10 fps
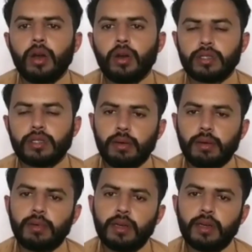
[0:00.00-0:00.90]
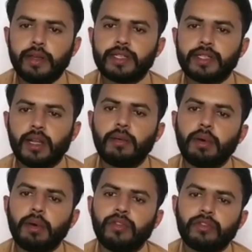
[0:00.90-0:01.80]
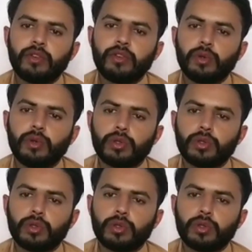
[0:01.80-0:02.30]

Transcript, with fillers: और जब इस्लाम पावरफुल हो